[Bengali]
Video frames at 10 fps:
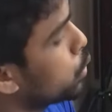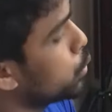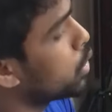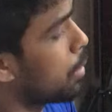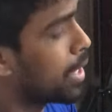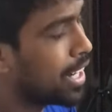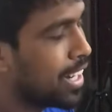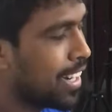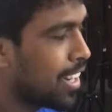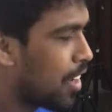সুযোগ আমার
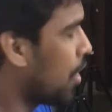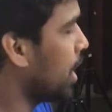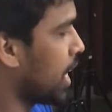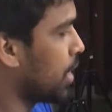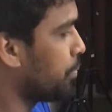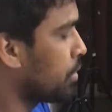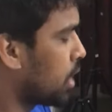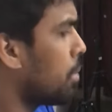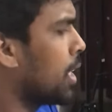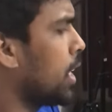হয় নাই
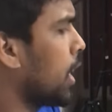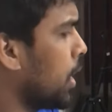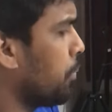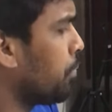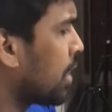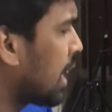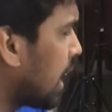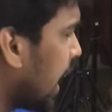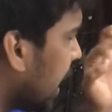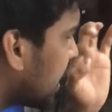তার মানে দেখেন
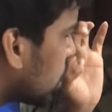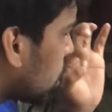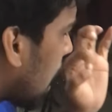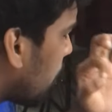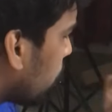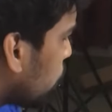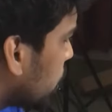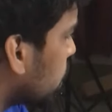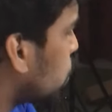এই যে আমরা বলতেছি